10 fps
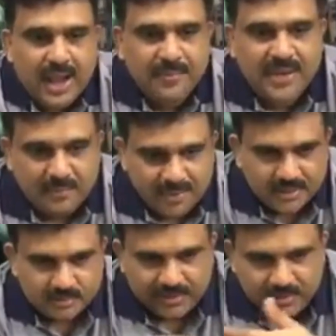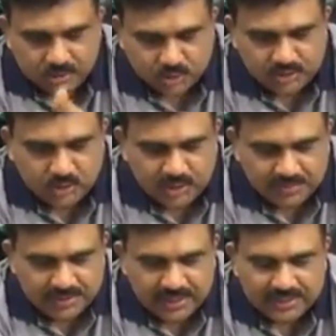আমি আমার মানে যতদিন ধরে
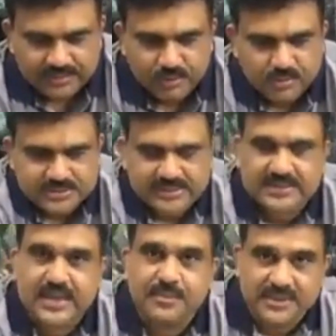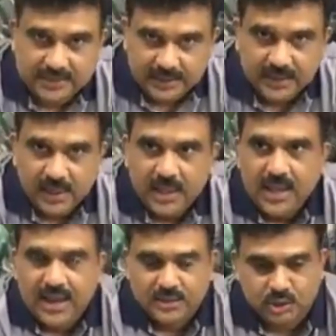আমি আলহাদ মোহাম্মদ সাদেক সাহেবকে চিনি
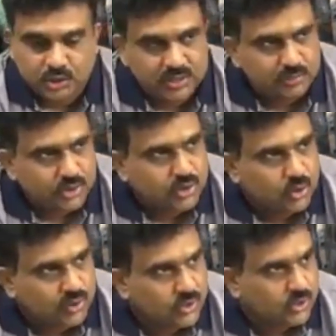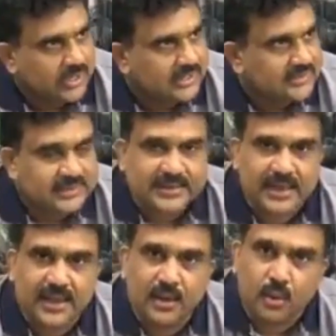আর যতদিন পর্যন্ত উনি ওনার
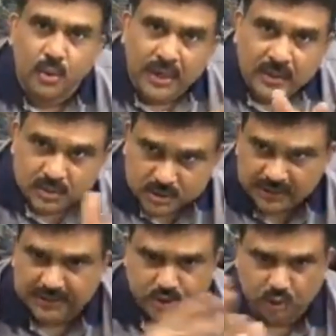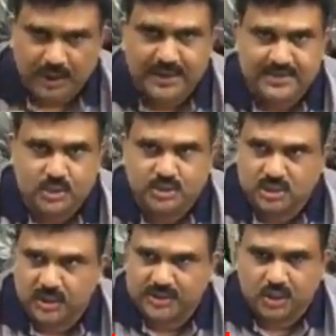নেতৃত্বে ওনার সেটা ছোট এলাকা যখন
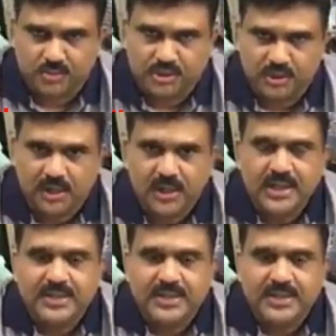ছিল একটা কমিশনার